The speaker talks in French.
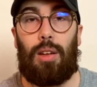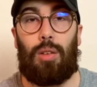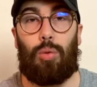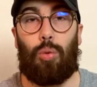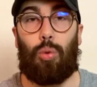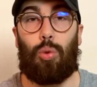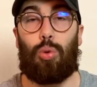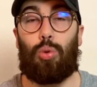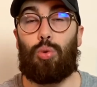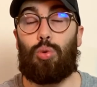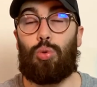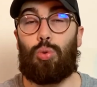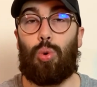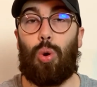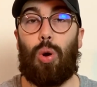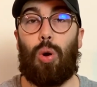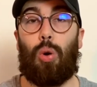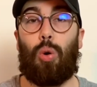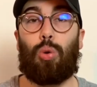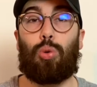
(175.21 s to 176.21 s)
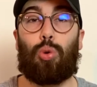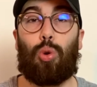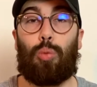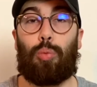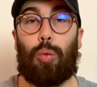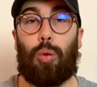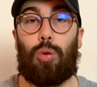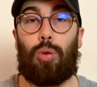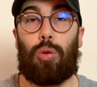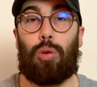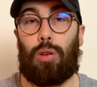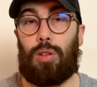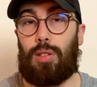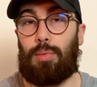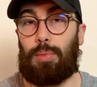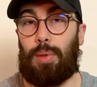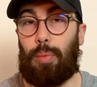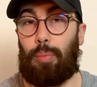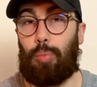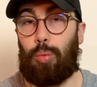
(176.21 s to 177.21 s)
Donc que tu sois entrepreneur, c'est
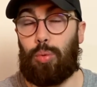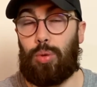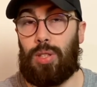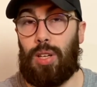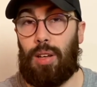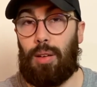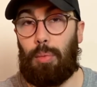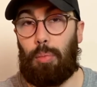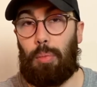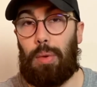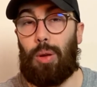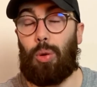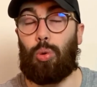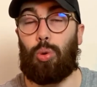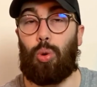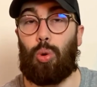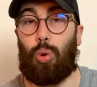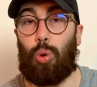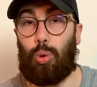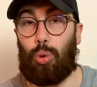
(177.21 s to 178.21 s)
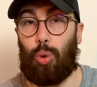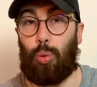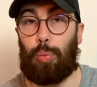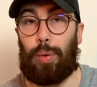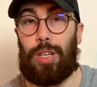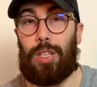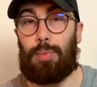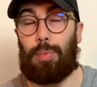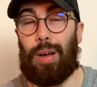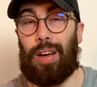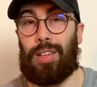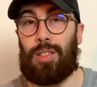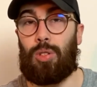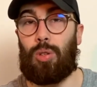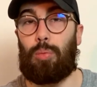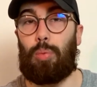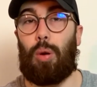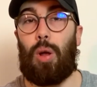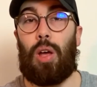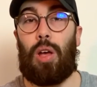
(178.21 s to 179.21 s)
peut-être plus simple, mais en tant qu'entreprise, par
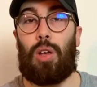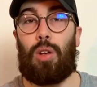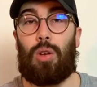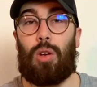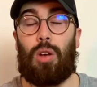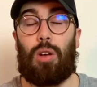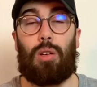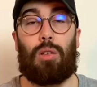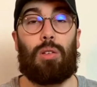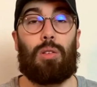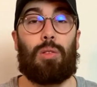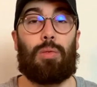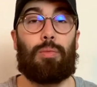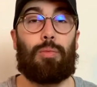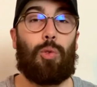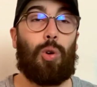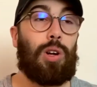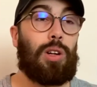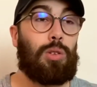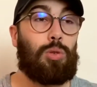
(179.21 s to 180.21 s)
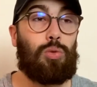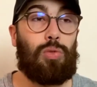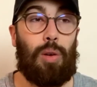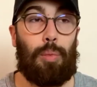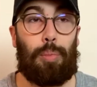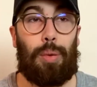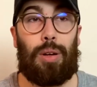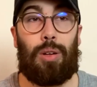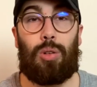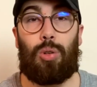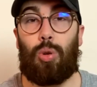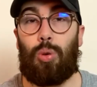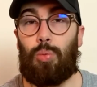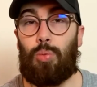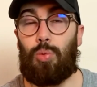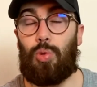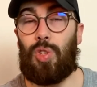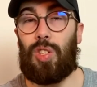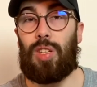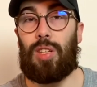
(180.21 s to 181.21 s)
exemple, euh, voilà, tu vas pas
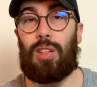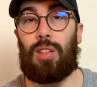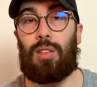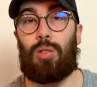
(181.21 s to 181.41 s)
communiquer de